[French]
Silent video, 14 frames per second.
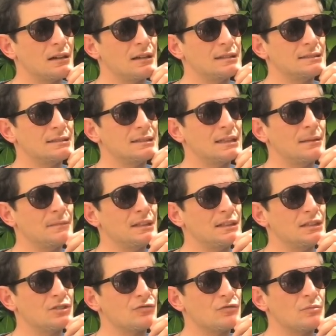à essayer d'amener
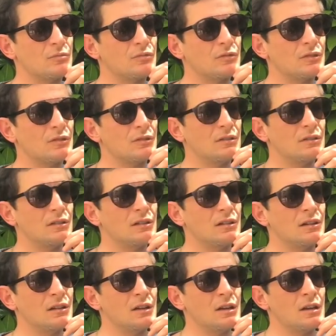les chevaux pour,
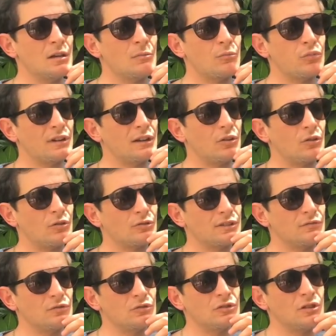pour les grands
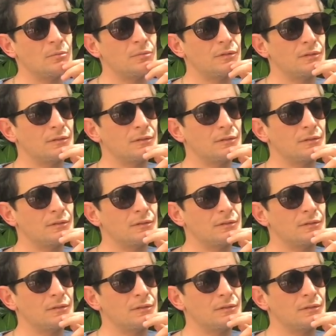rendez-vous au top.